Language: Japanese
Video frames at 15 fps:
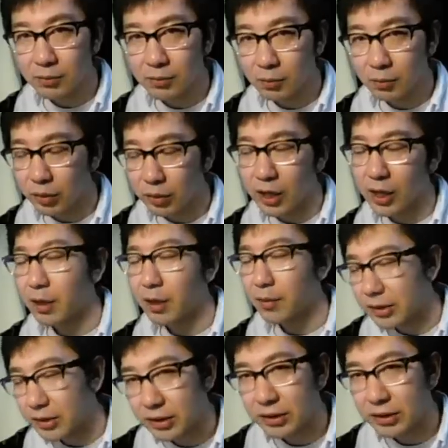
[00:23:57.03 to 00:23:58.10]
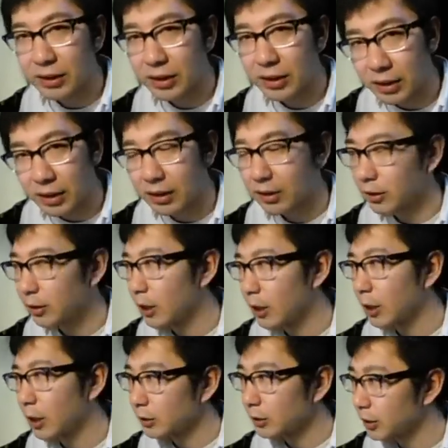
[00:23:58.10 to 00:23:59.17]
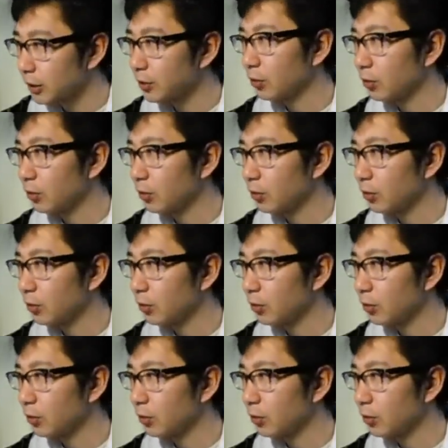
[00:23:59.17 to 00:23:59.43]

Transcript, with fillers: い、もう手がけますだから先